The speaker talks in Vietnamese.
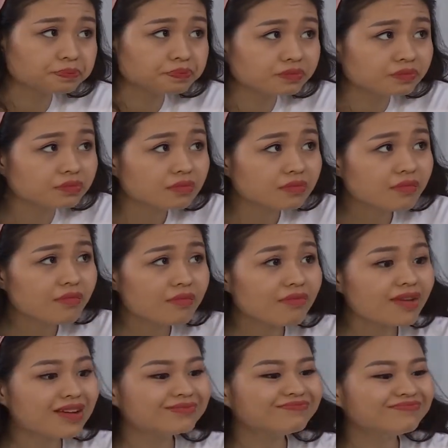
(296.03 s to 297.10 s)
Good morning
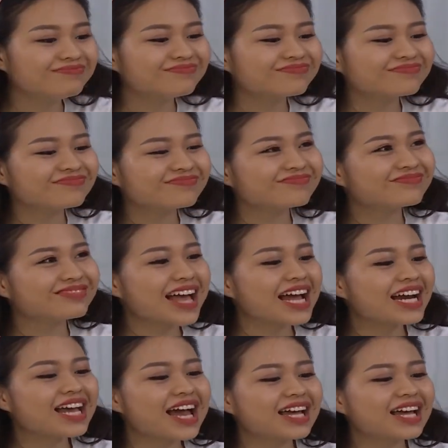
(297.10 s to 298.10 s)
cả nhà. Ăn đi